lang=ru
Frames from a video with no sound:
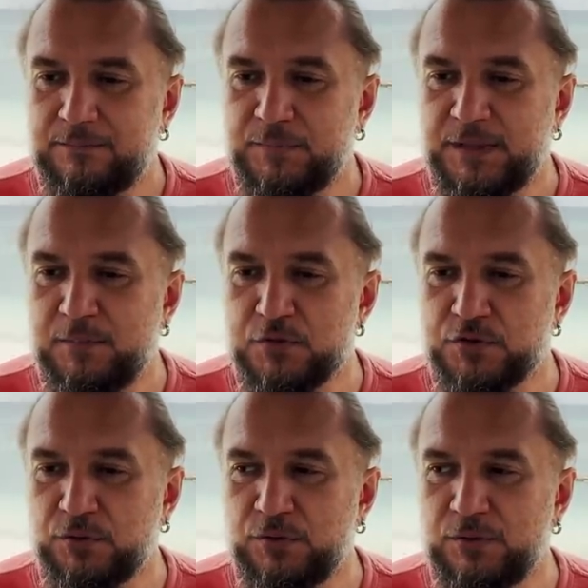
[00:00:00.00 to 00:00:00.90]
Потому
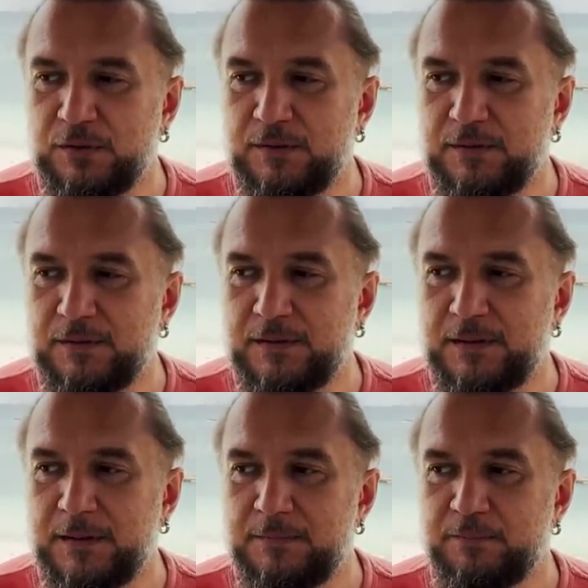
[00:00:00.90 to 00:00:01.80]
что
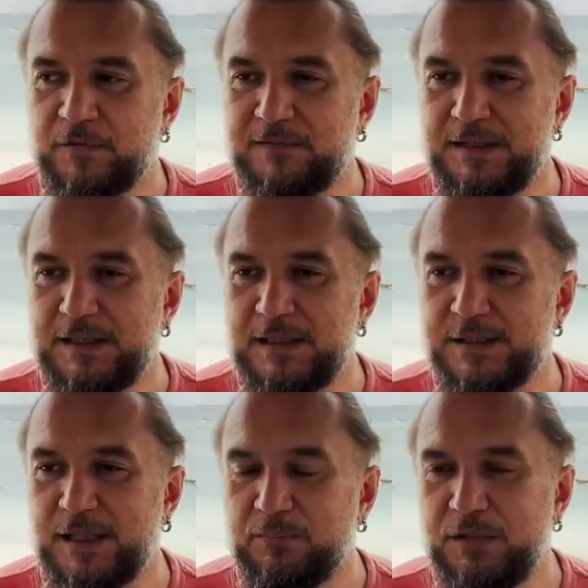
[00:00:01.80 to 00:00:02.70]
э, владелец
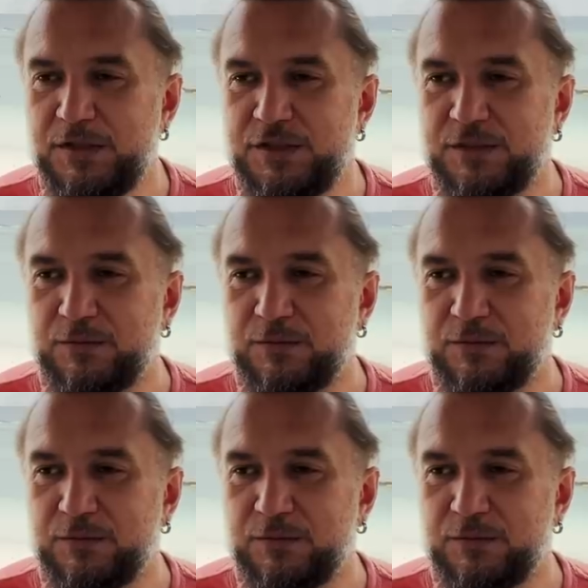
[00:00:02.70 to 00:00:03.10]
добычи,